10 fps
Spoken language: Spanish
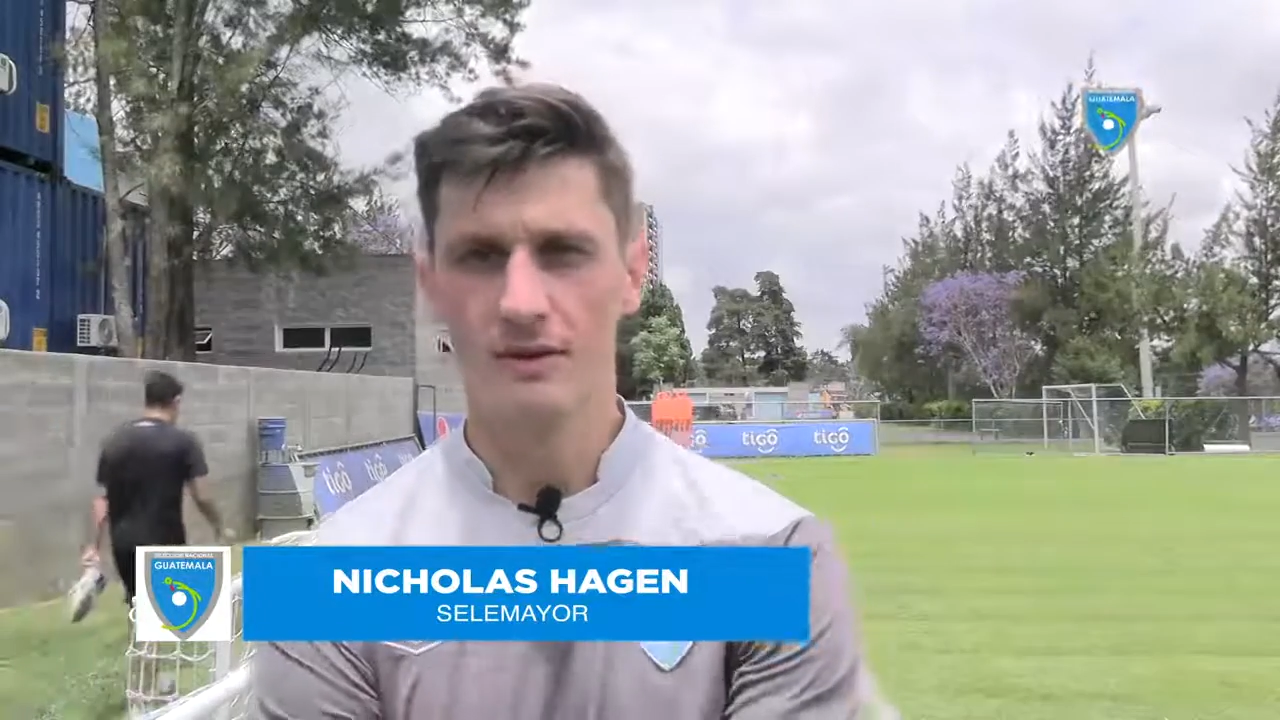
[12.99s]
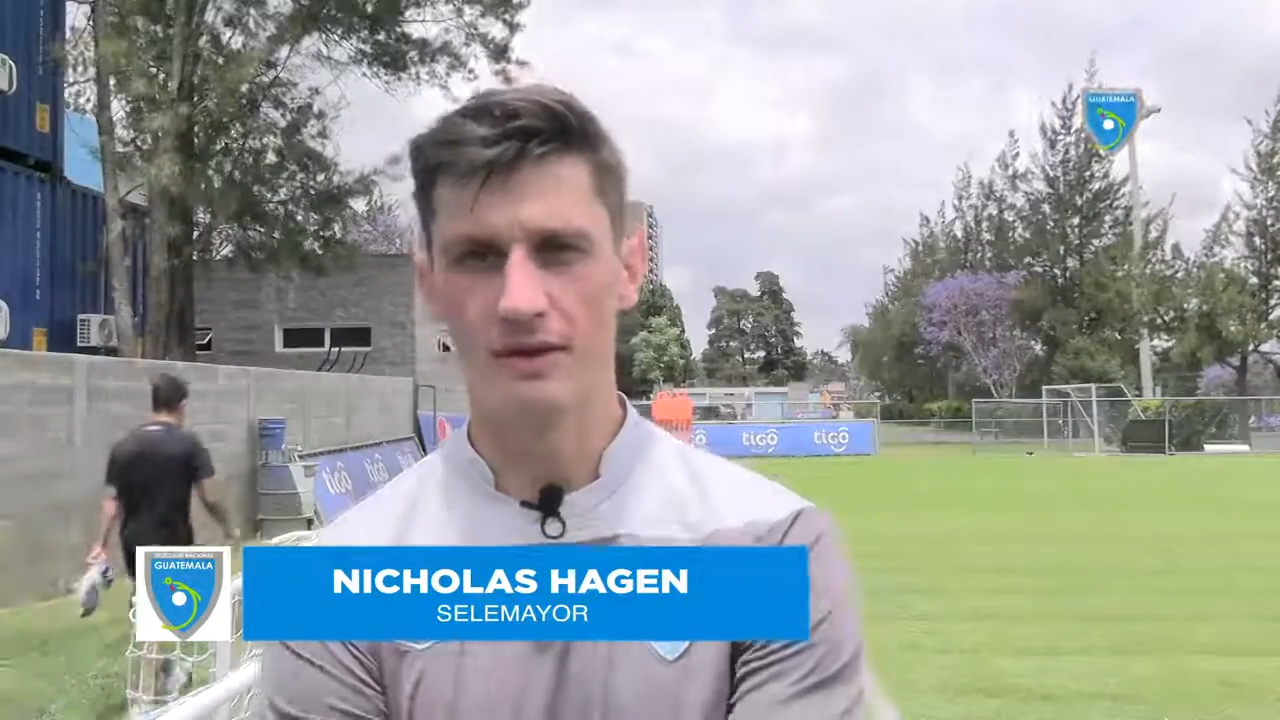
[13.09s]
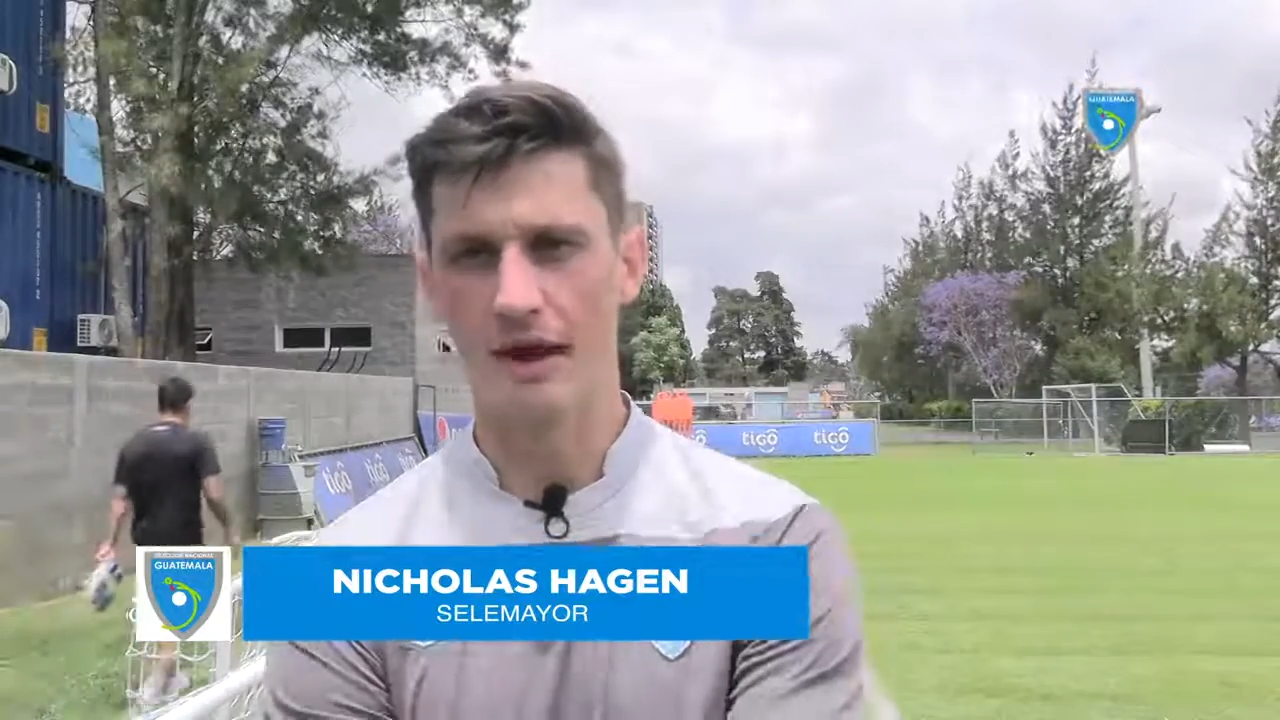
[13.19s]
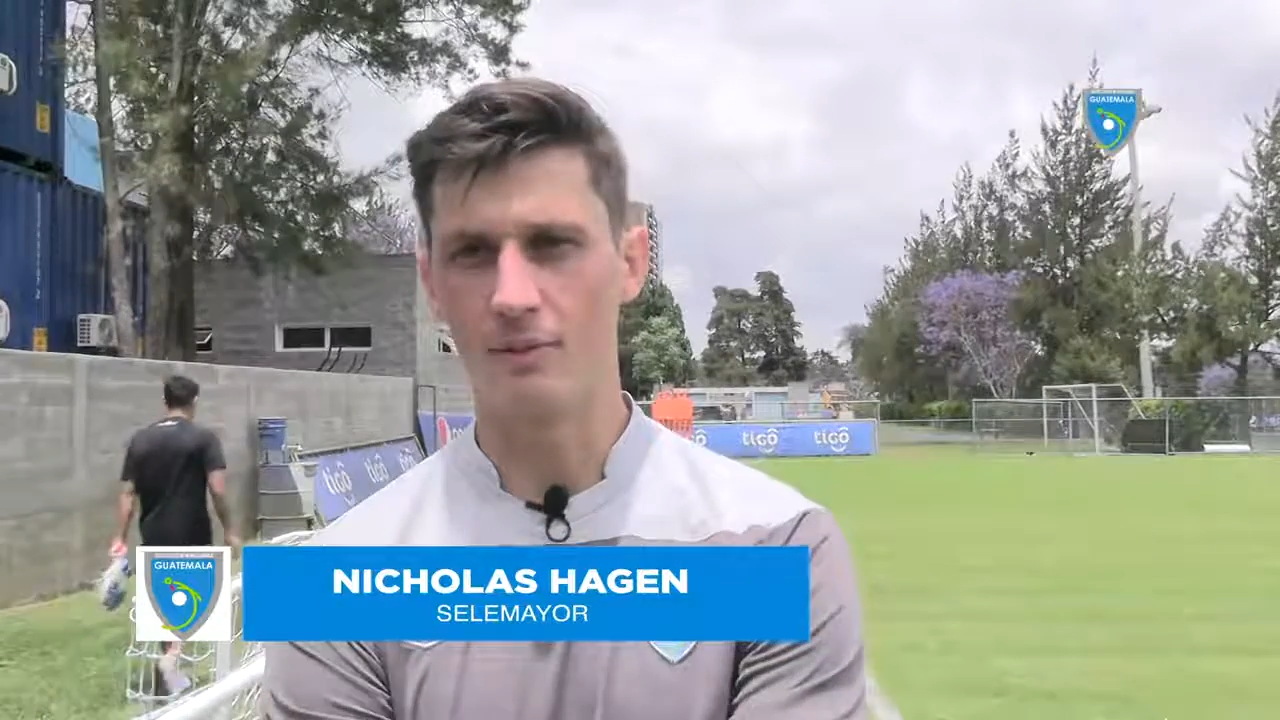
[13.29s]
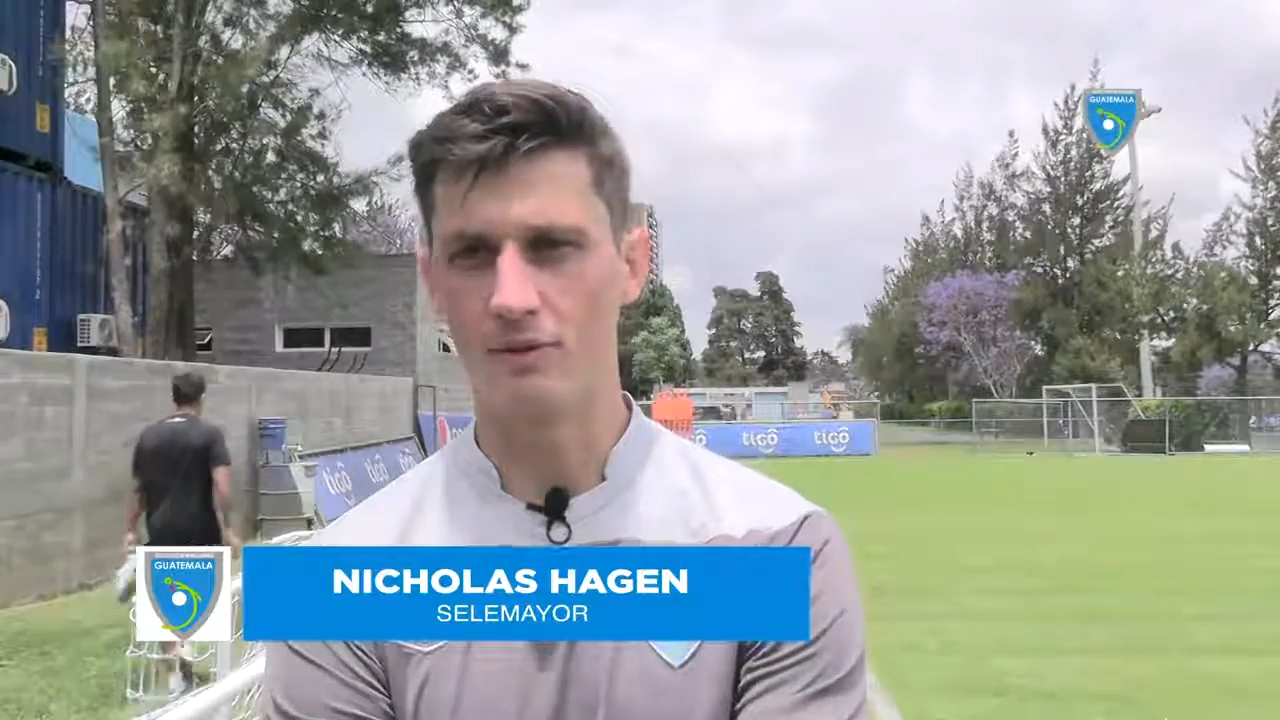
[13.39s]

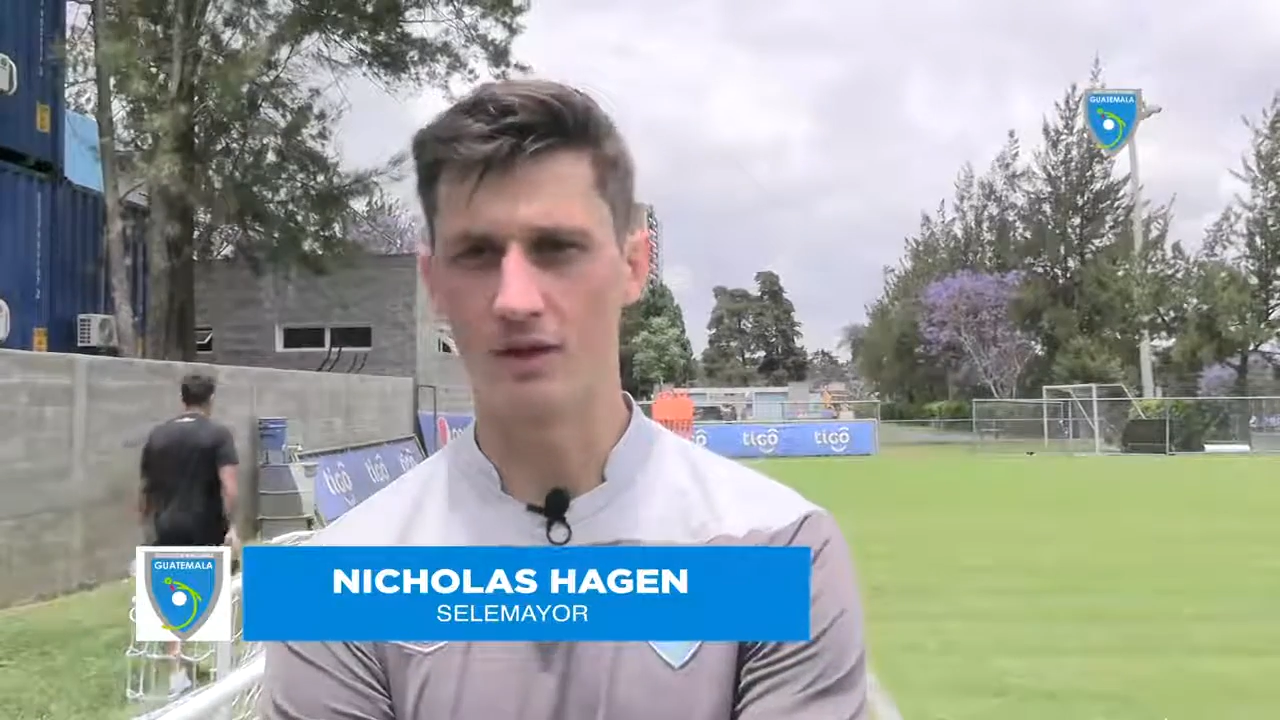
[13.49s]
Sabemos